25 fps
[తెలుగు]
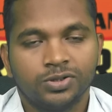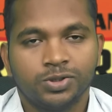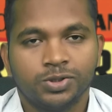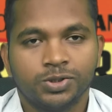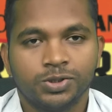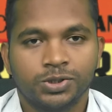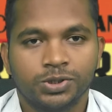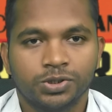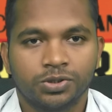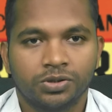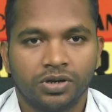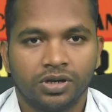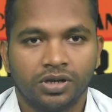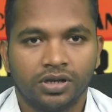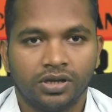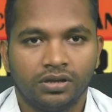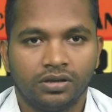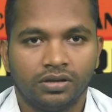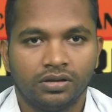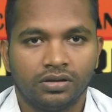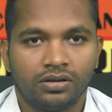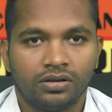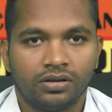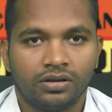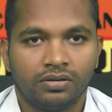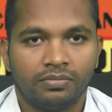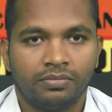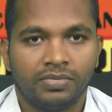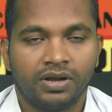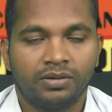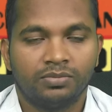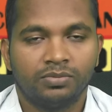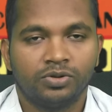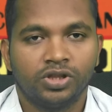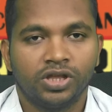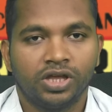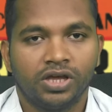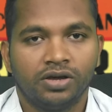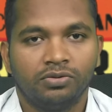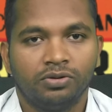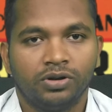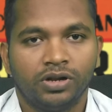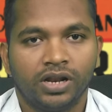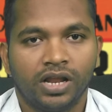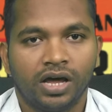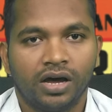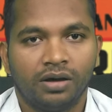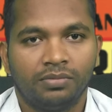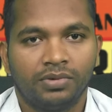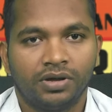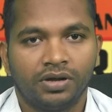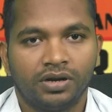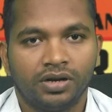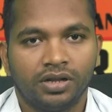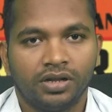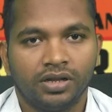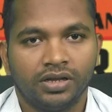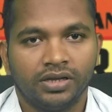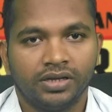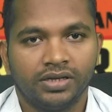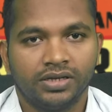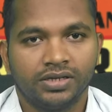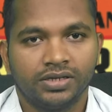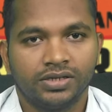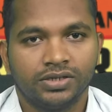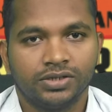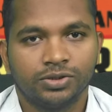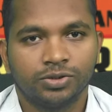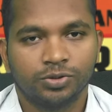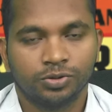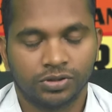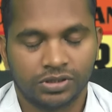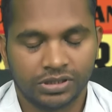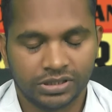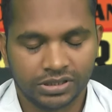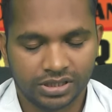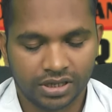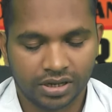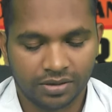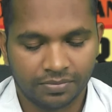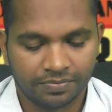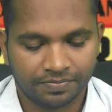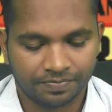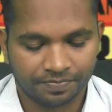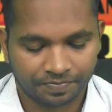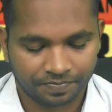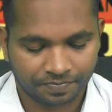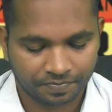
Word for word: చూసుకొని మనము దేవుని నామాన్ని స్థుతిద్దాం